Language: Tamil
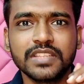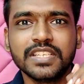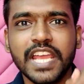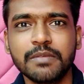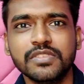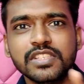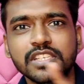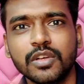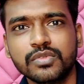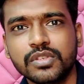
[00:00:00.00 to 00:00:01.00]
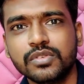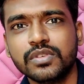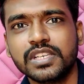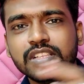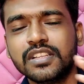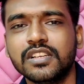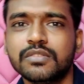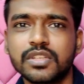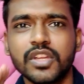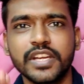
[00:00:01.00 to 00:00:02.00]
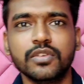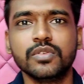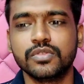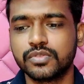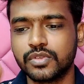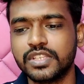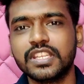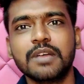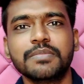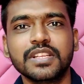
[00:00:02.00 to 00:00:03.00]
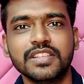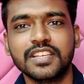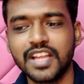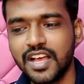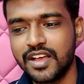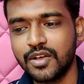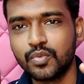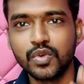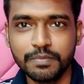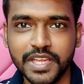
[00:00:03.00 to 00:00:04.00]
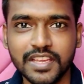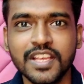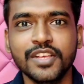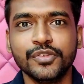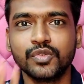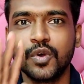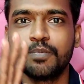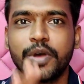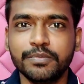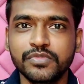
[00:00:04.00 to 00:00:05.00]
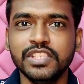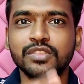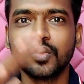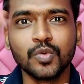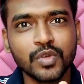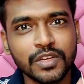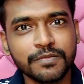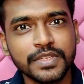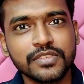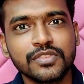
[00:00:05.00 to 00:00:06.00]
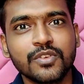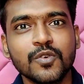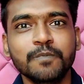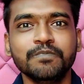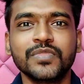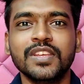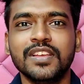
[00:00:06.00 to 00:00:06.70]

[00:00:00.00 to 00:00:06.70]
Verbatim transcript: அந்த டைமென்சிட்டி தௌசண்ட் டூன்ற இதில் வந்து எடுக்கும் ஸோ இதான் பார்த்திங்கன்னா உண்மை ஸோ பப்ஜி தொண்ணூறு எஃப்இஎஸ்க்கும்